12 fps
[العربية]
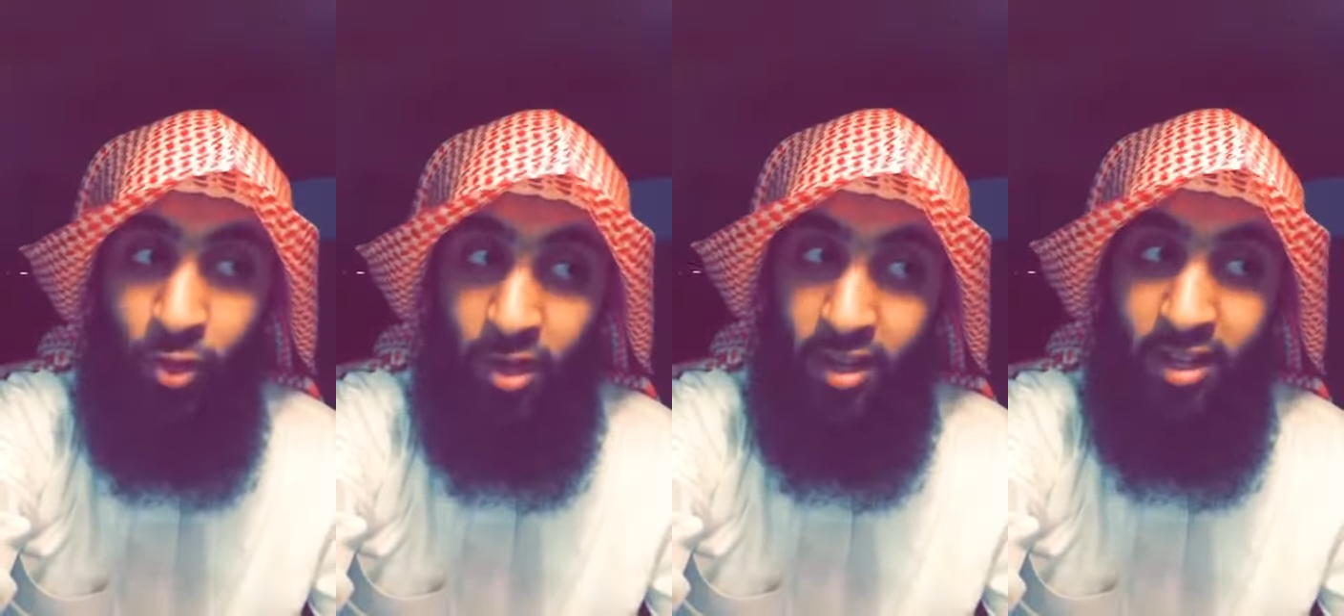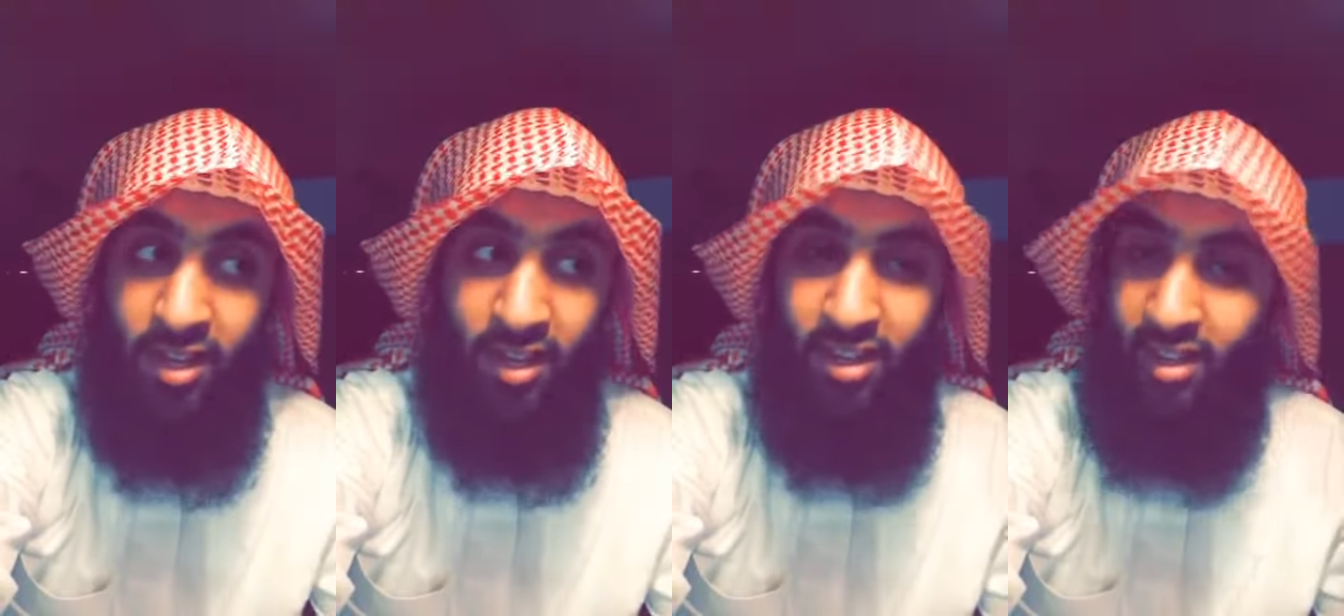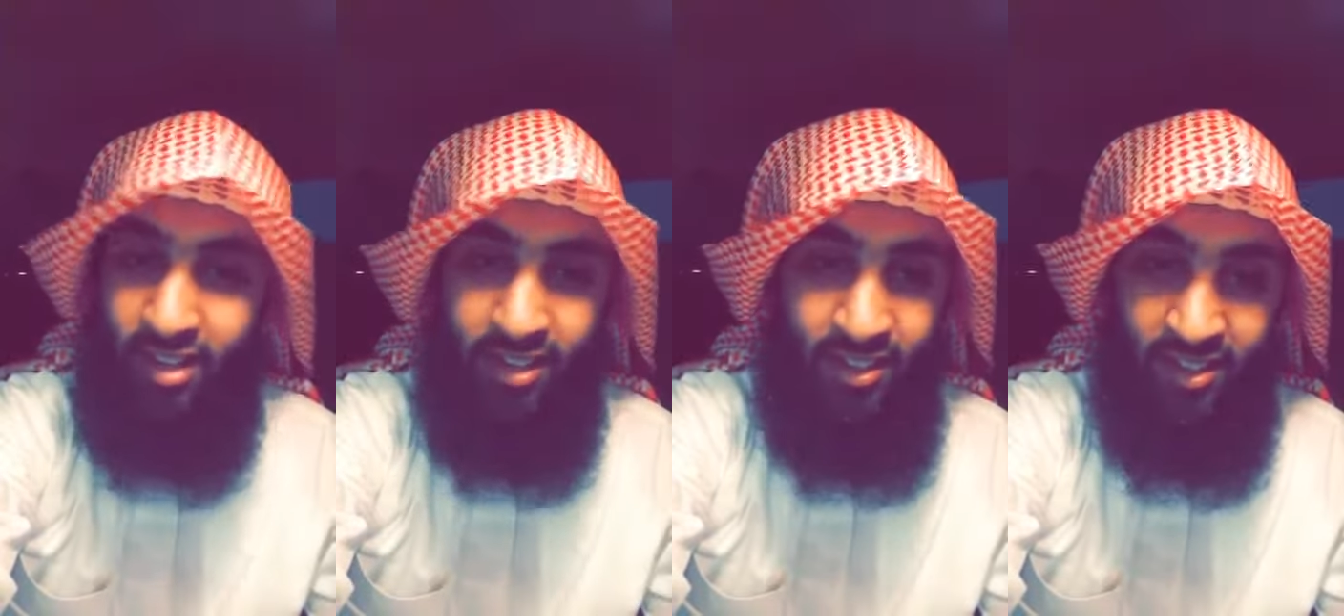لك
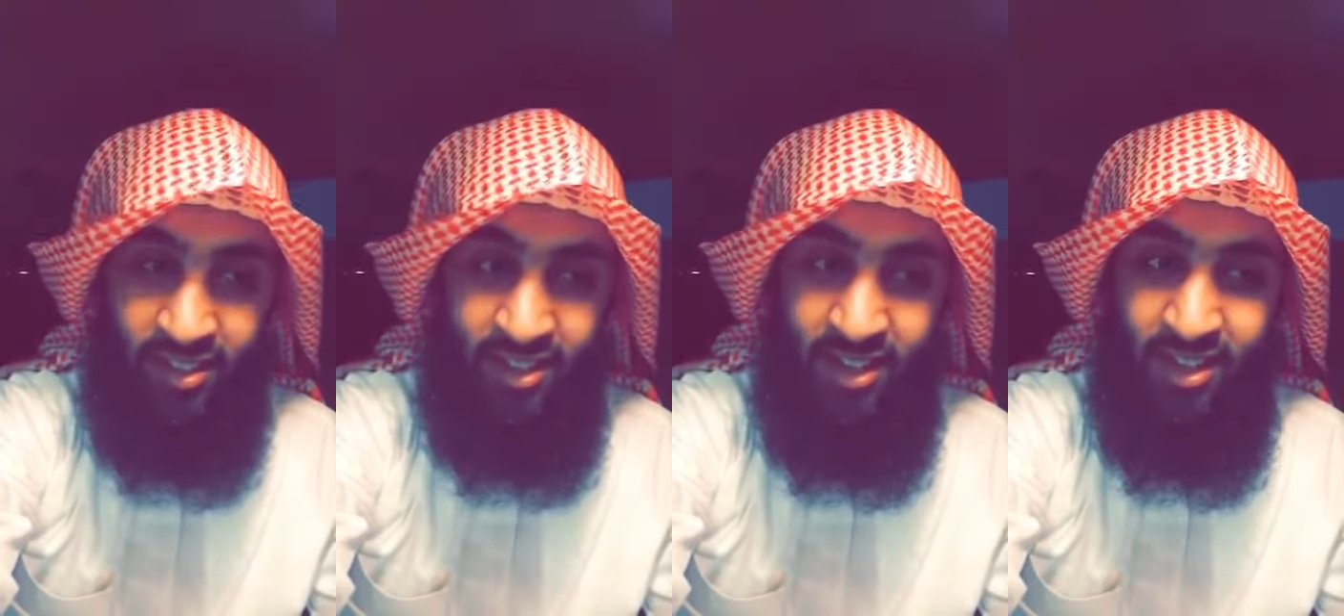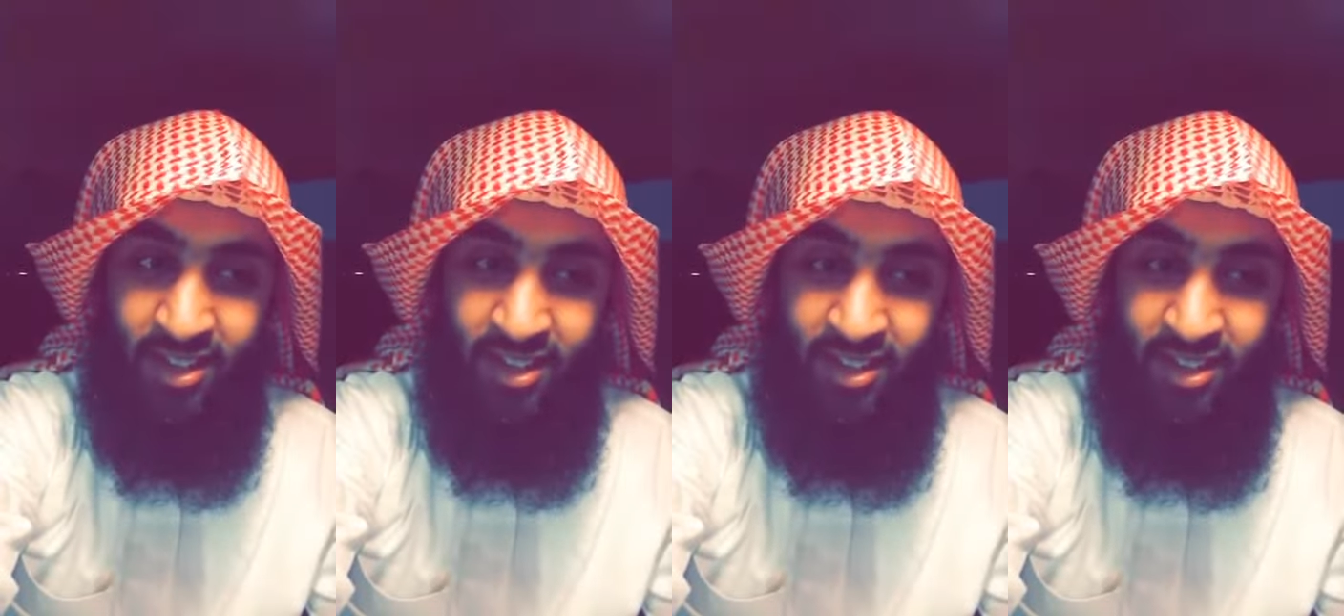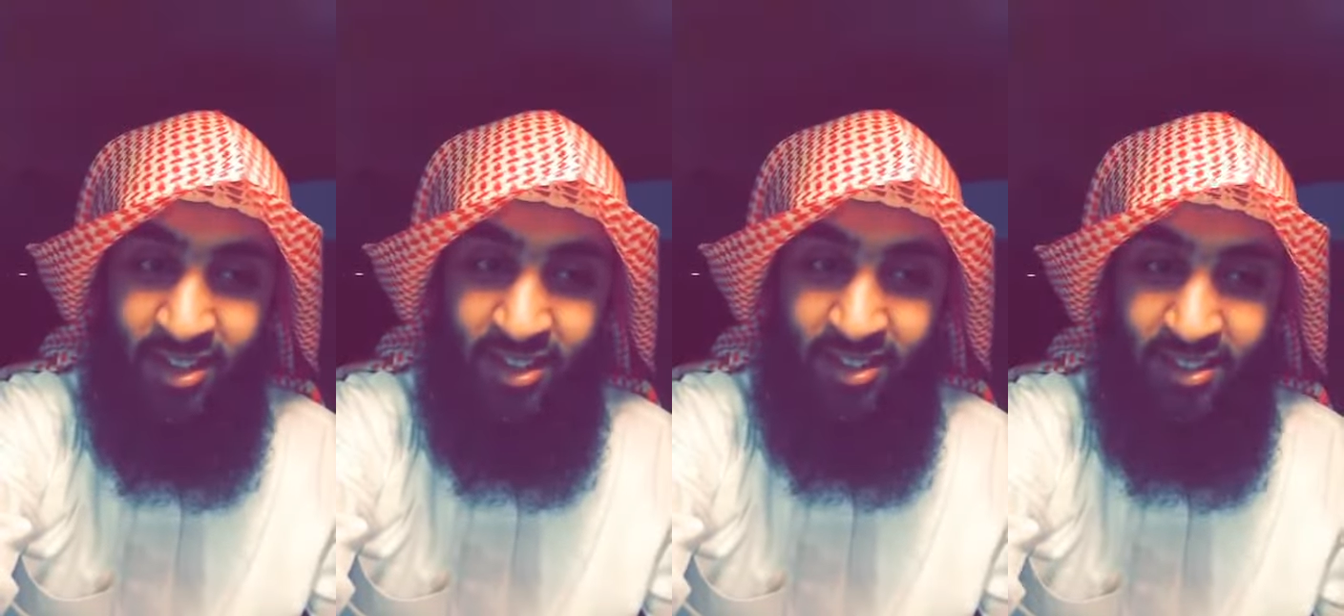
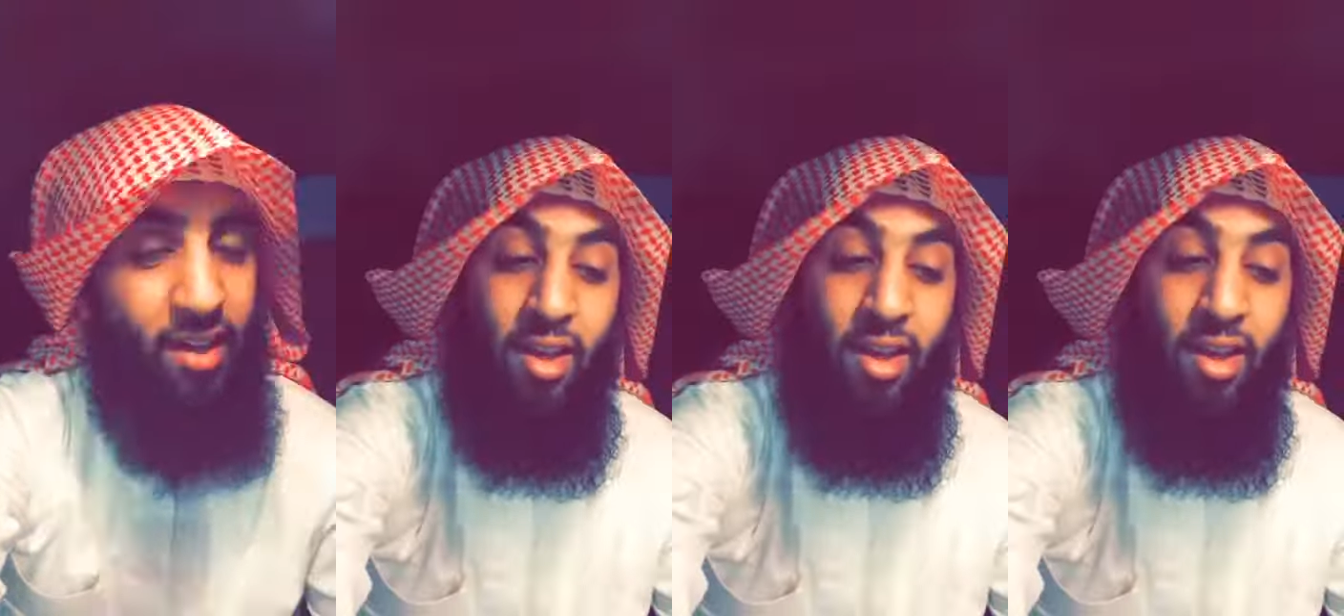كيدا